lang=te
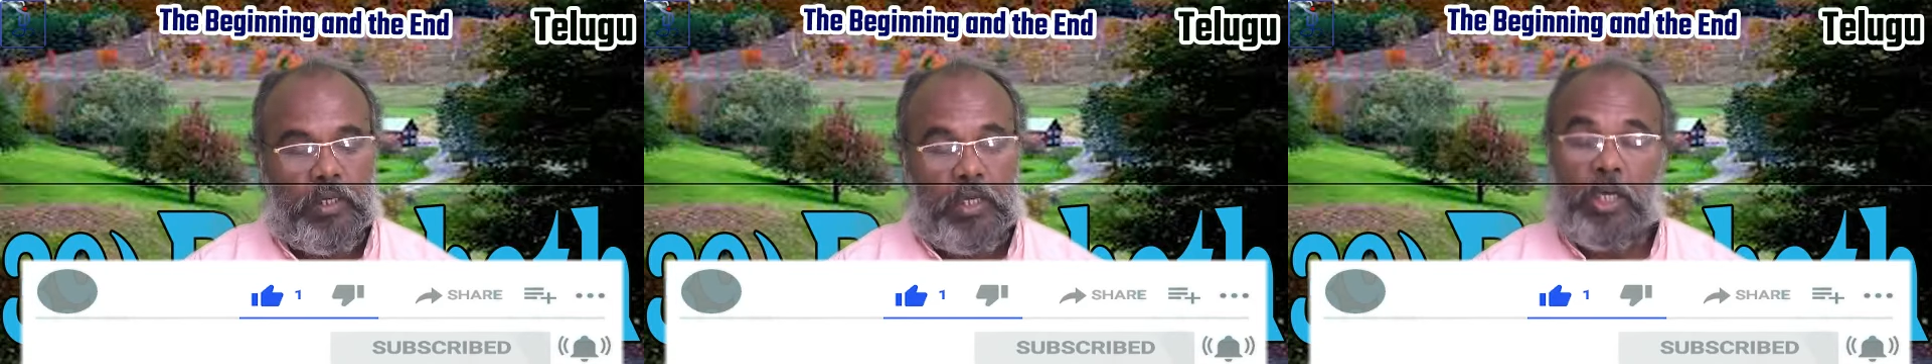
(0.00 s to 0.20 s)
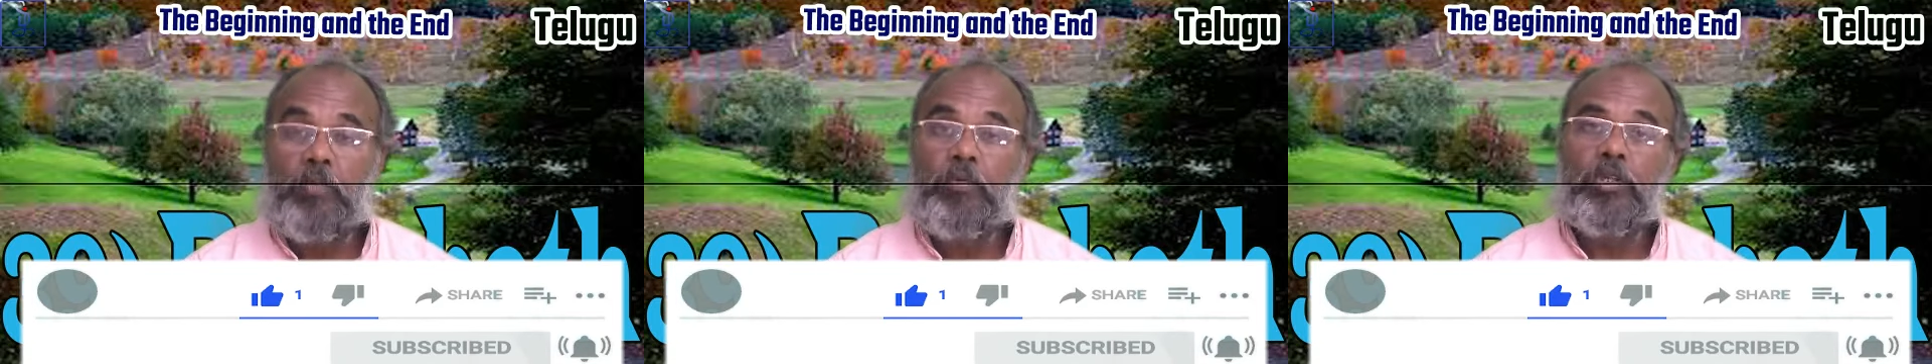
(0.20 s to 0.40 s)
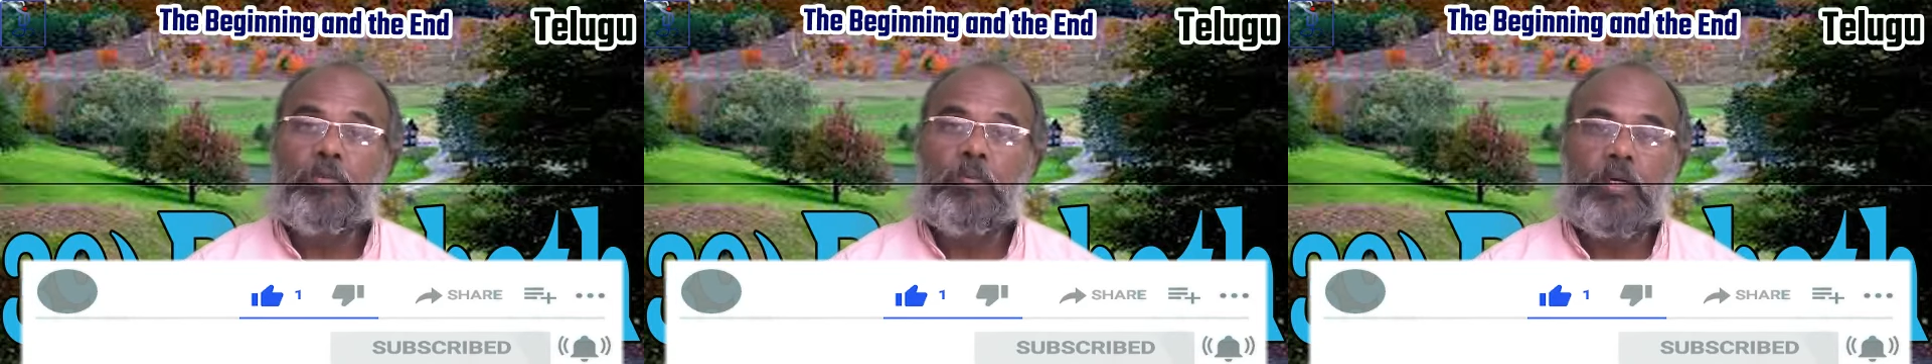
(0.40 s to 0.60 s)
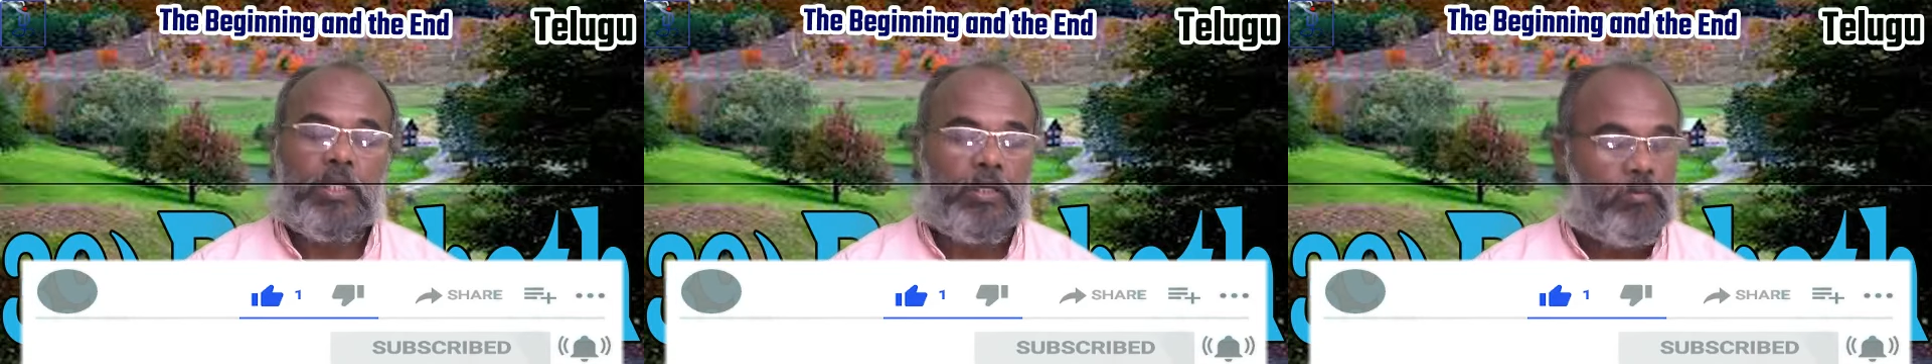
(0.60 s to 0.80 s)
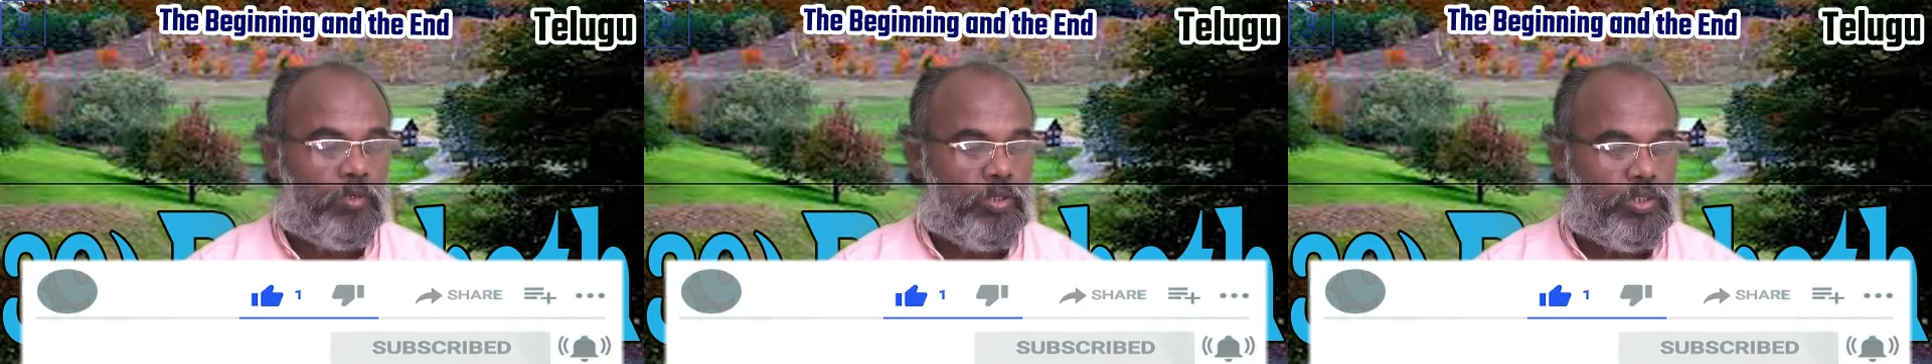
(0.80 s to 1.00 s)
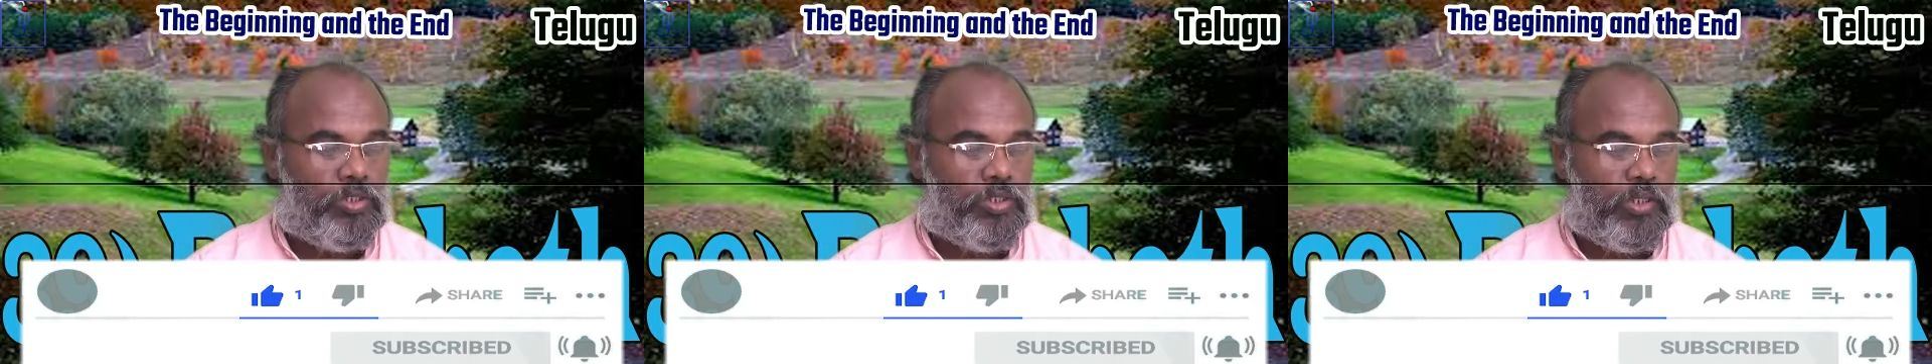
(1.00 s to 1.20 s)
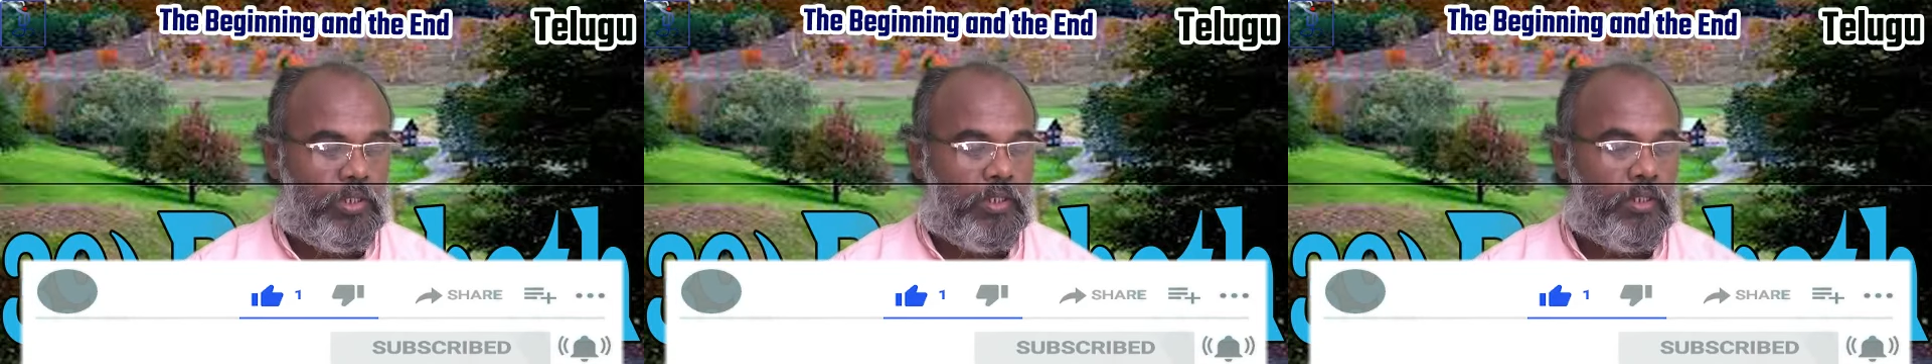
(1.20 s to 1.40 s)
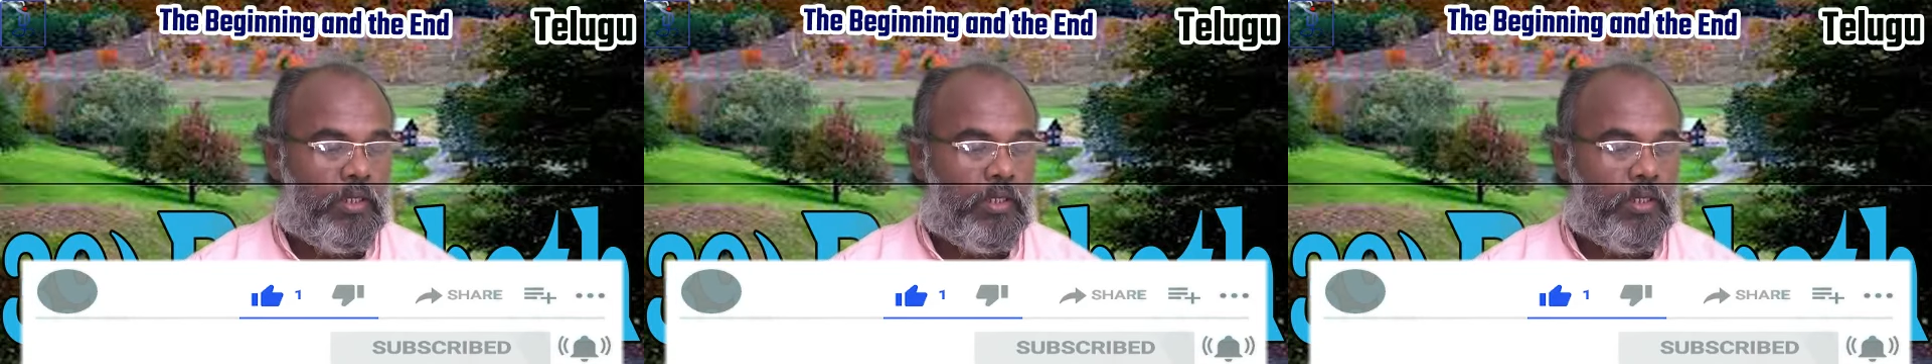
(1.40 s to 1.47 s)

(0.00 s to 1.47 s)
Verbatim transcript: రెహబోత్ పట్టణం గురించి